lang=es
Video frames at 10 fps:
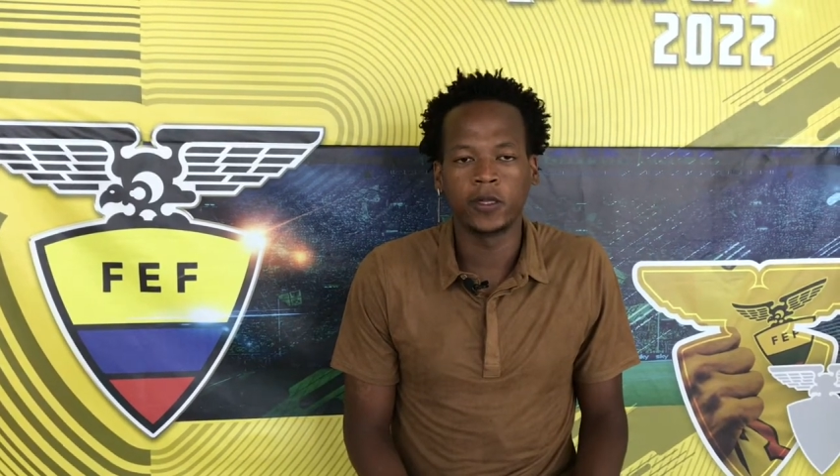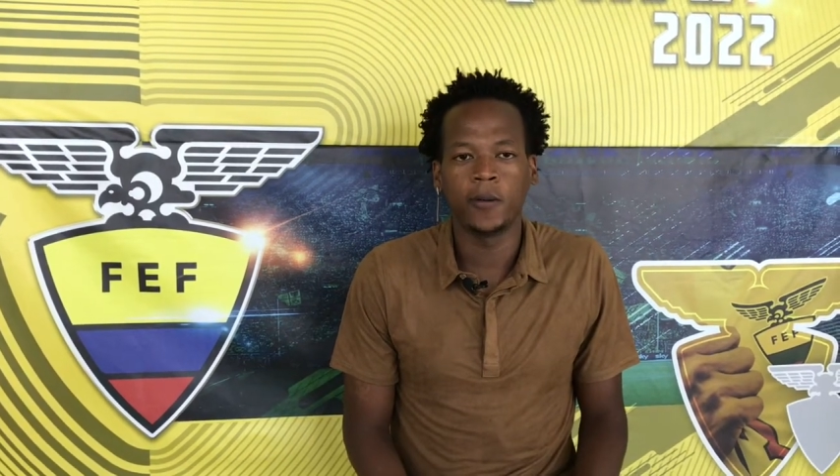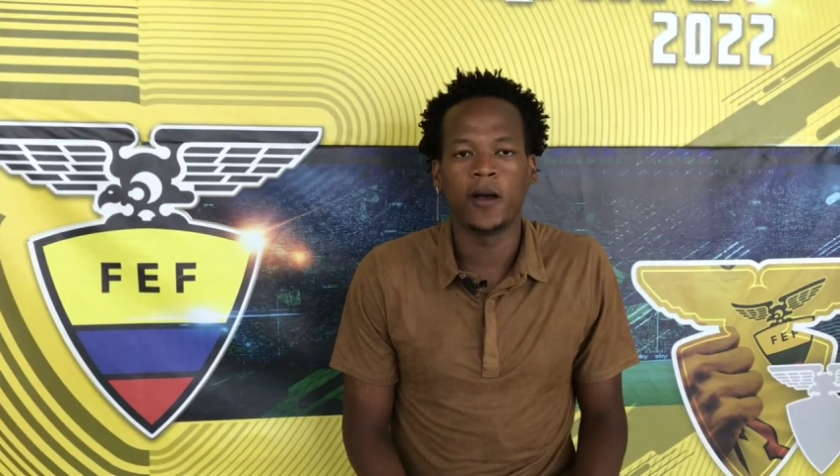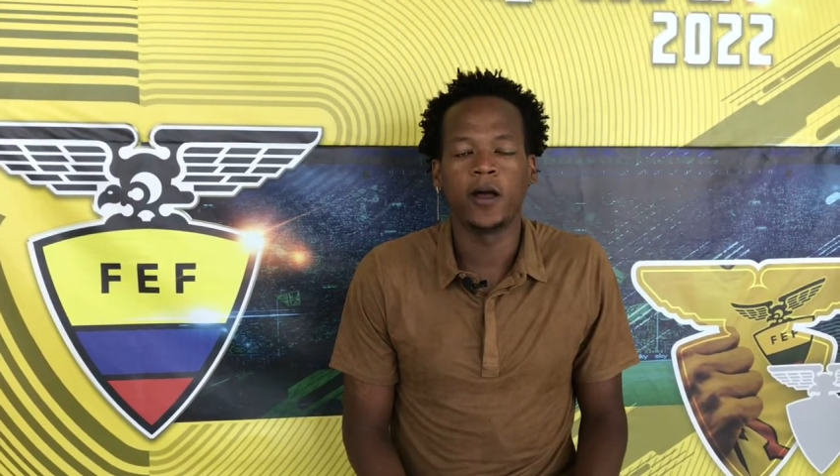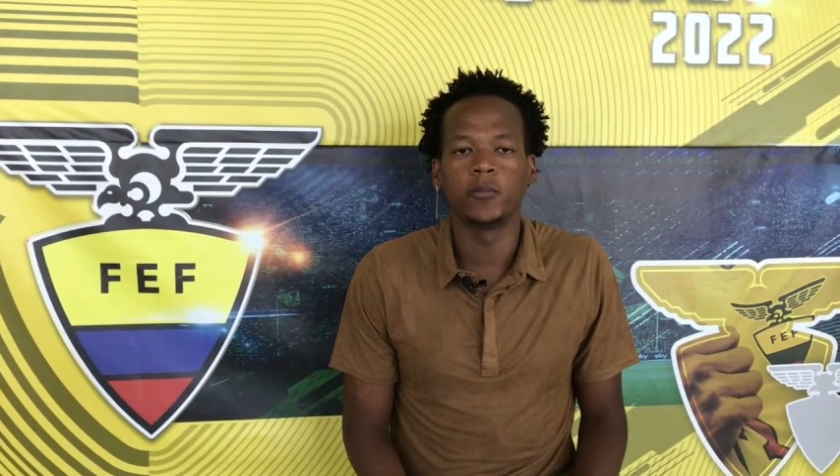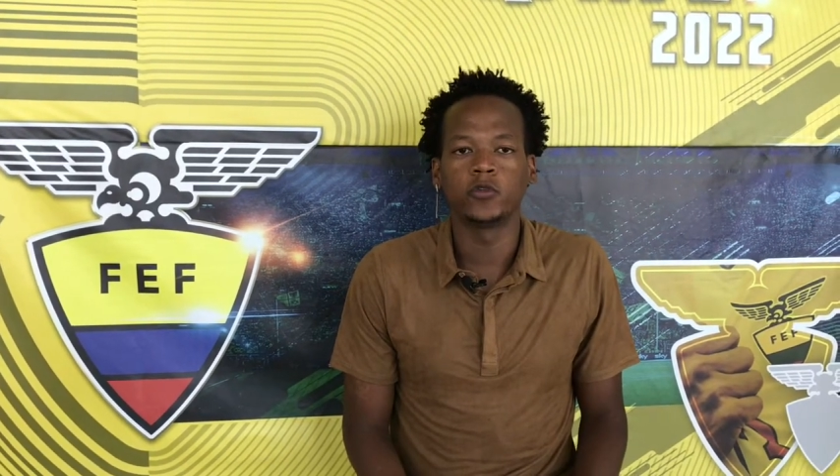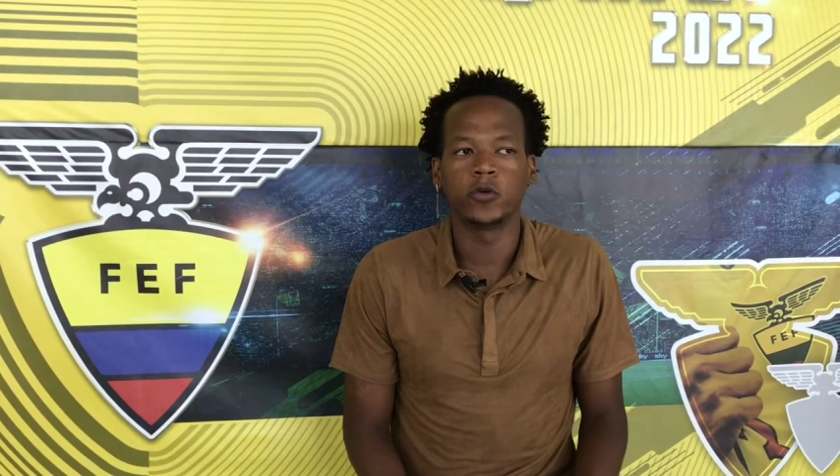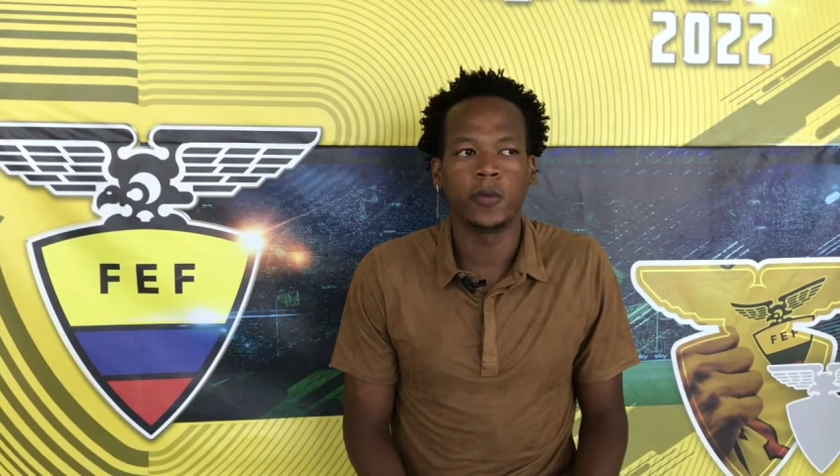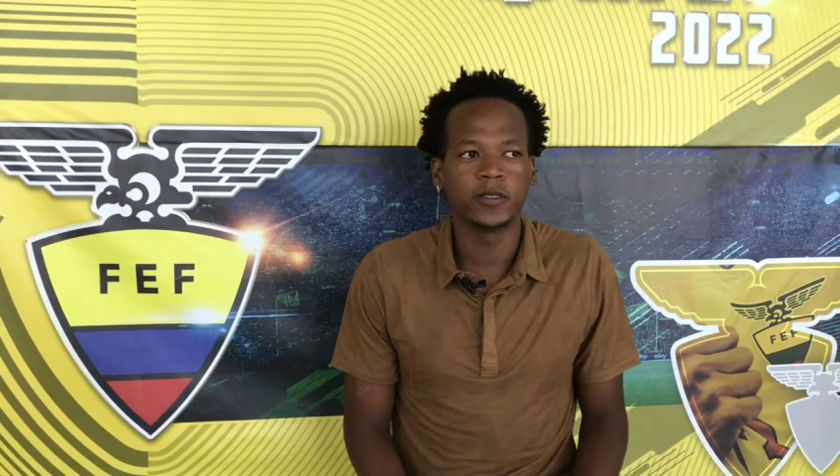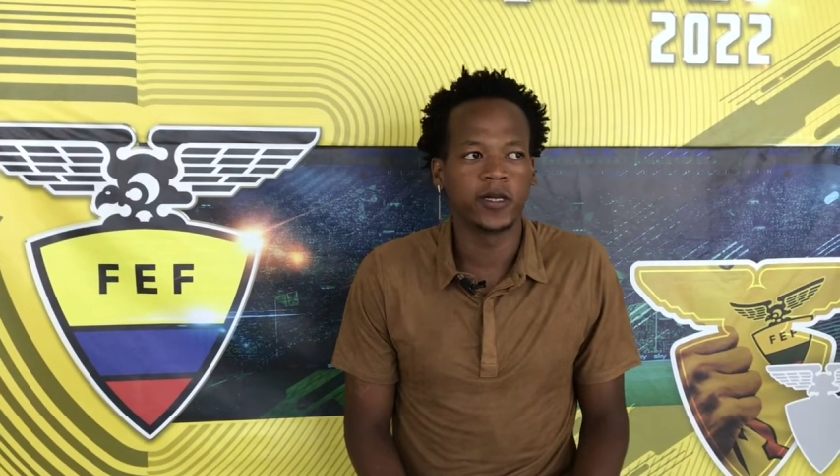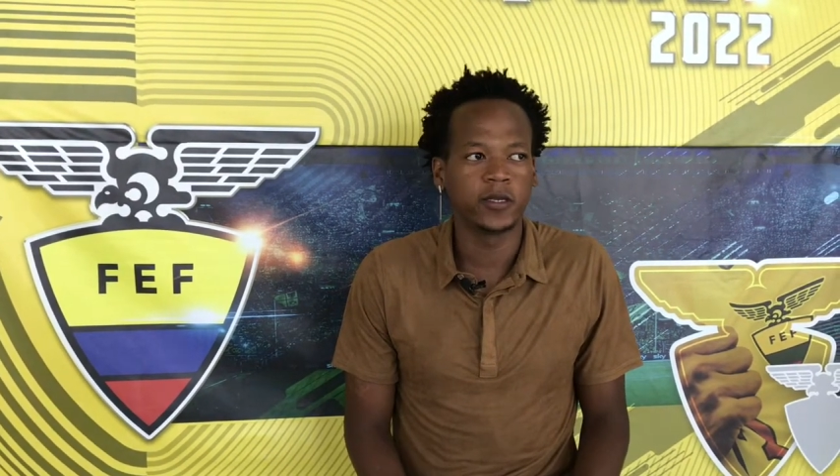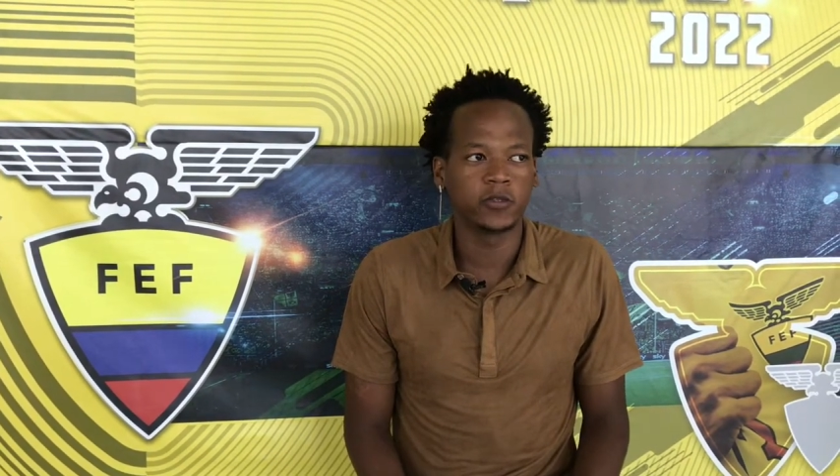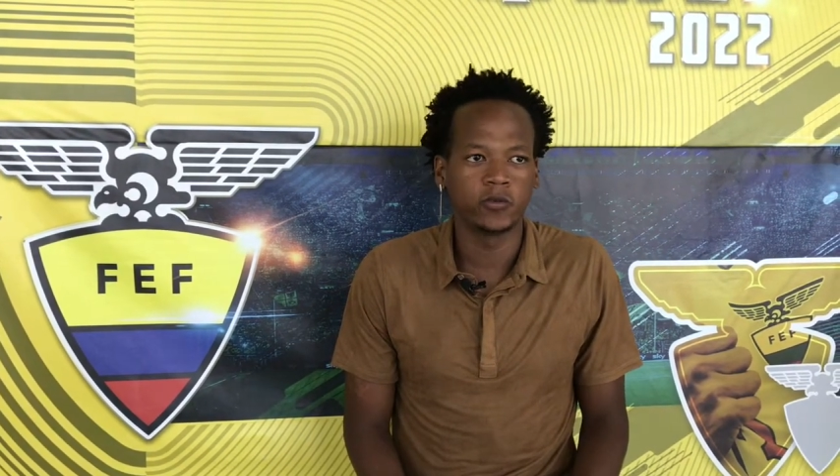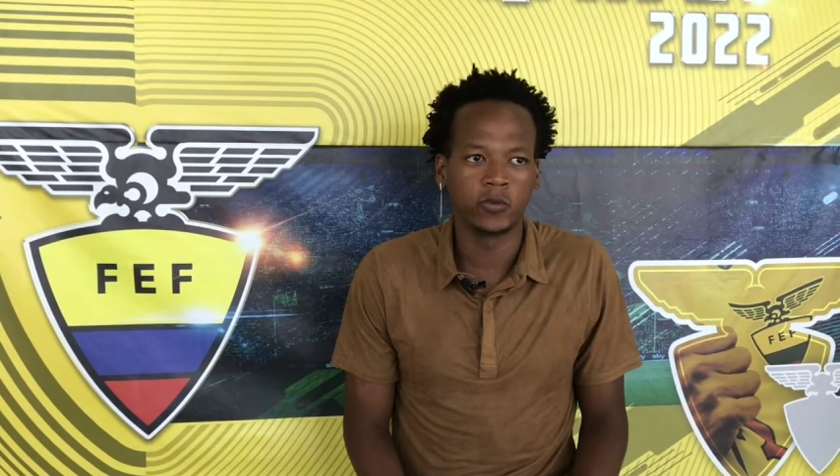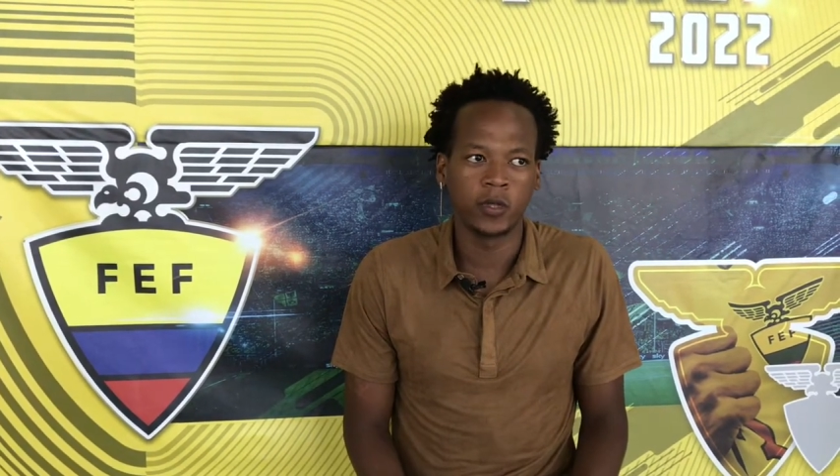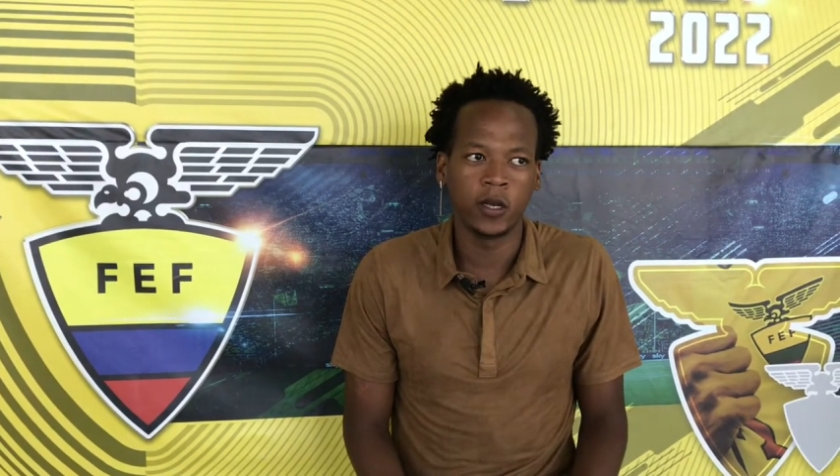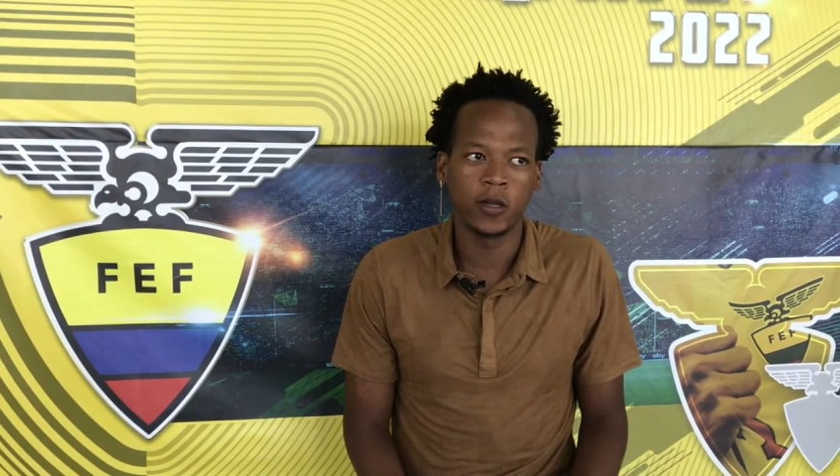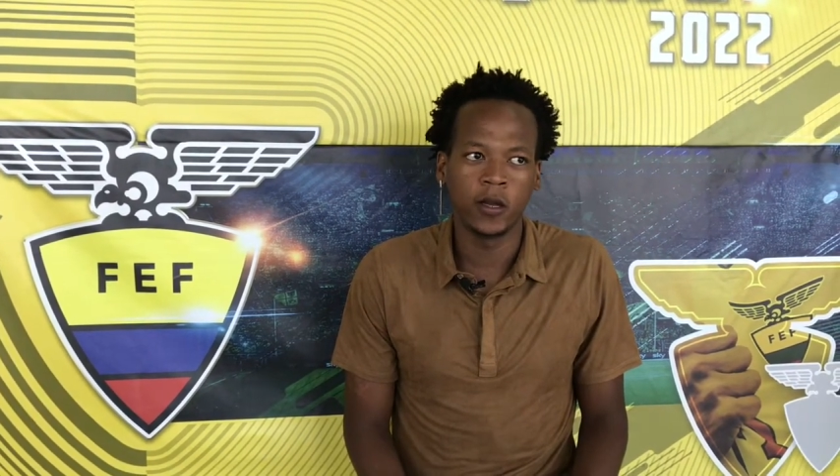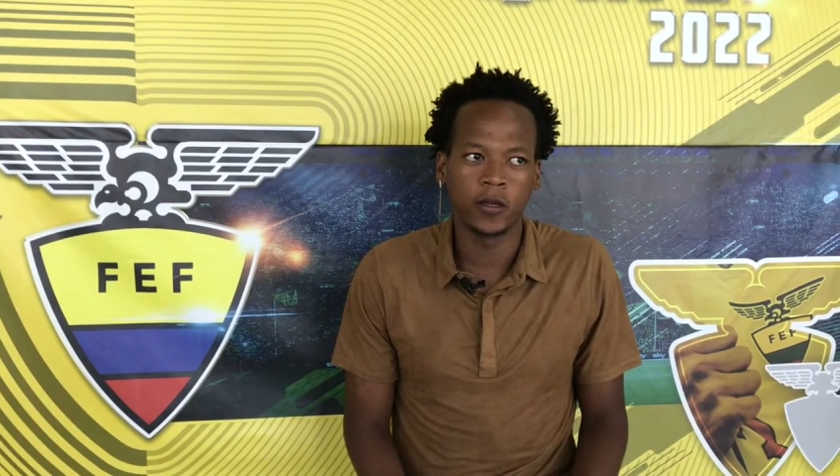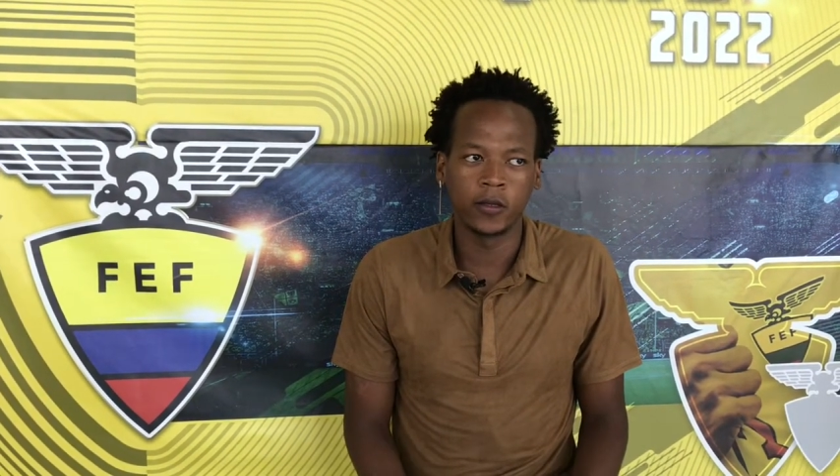a trabajar mucho más ya que es una
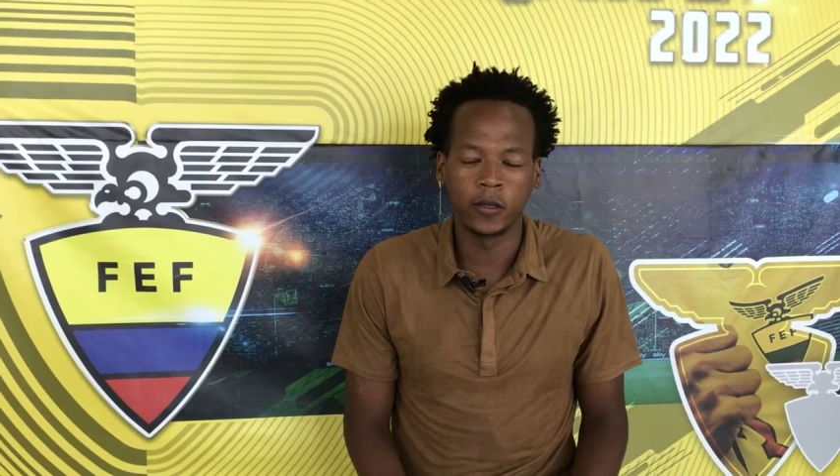liga